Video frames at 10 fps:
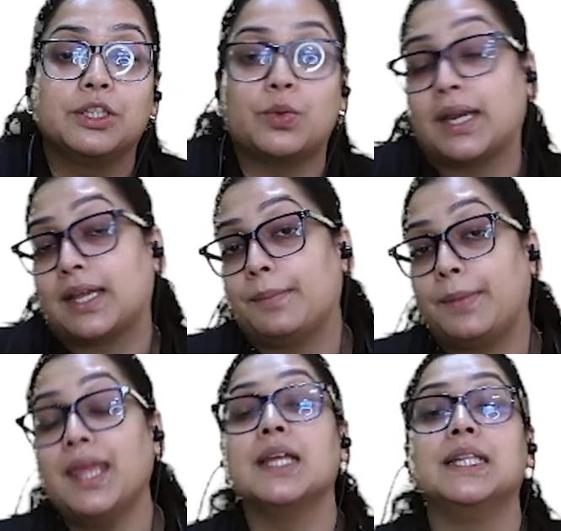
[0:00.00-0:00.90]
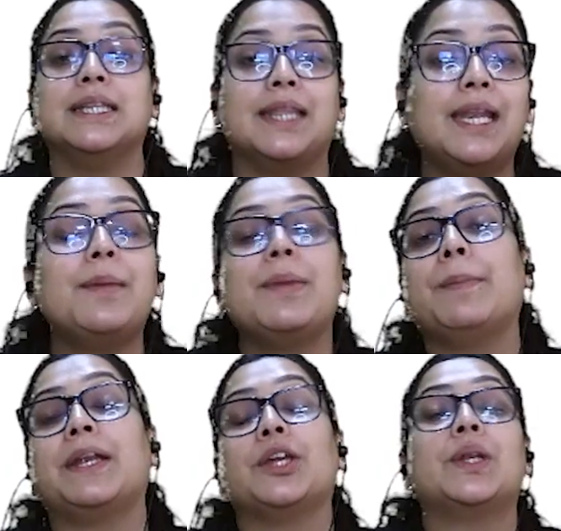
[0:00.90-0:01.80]
द्वारका में दिल्ली
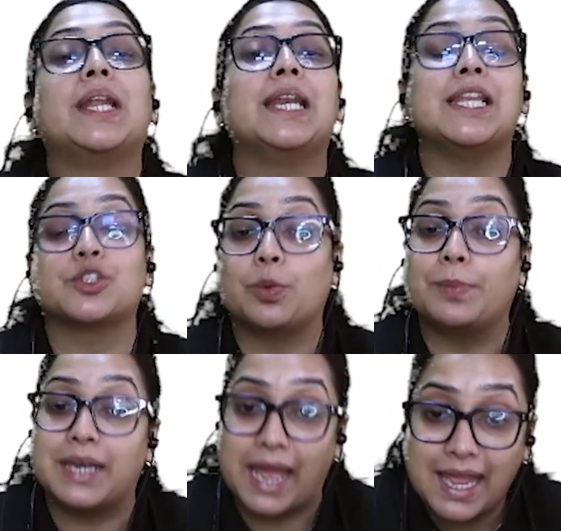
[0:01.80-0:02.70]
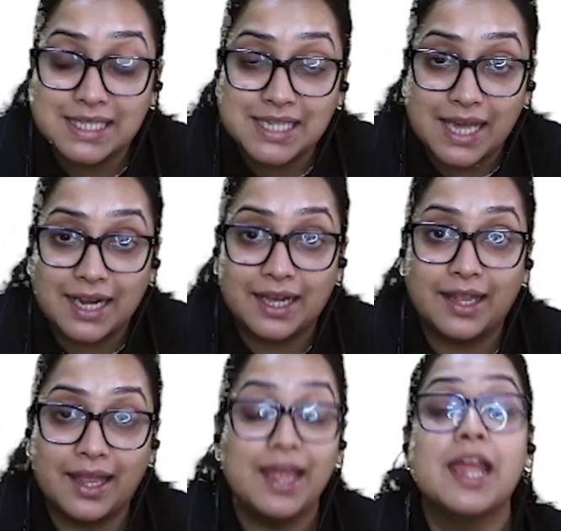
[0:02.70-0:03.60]
में पर्टिकुलरली इसको बनाया जा रहा
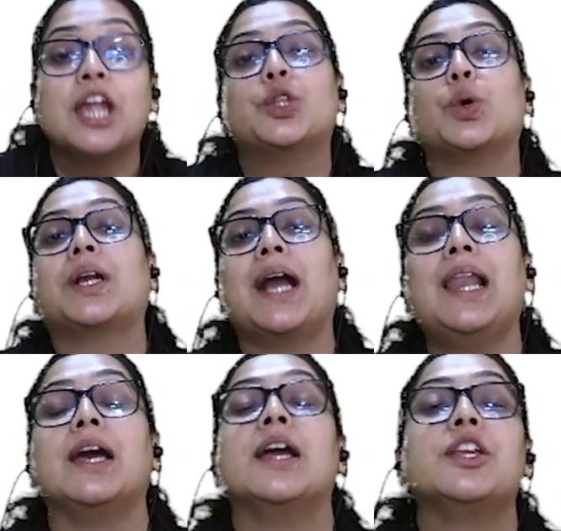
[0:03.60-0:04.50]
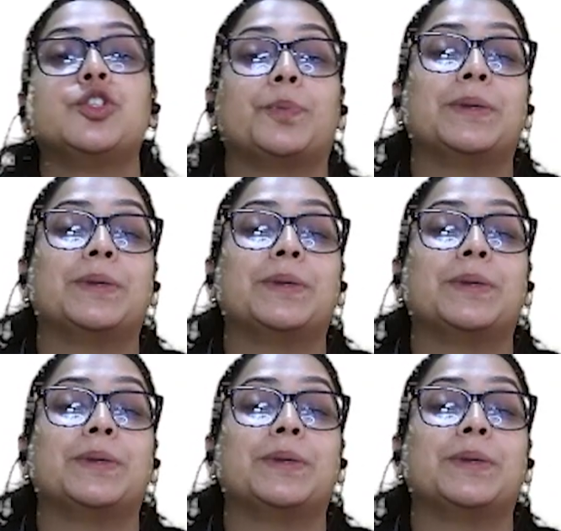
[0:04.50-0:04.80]
है तो कल जो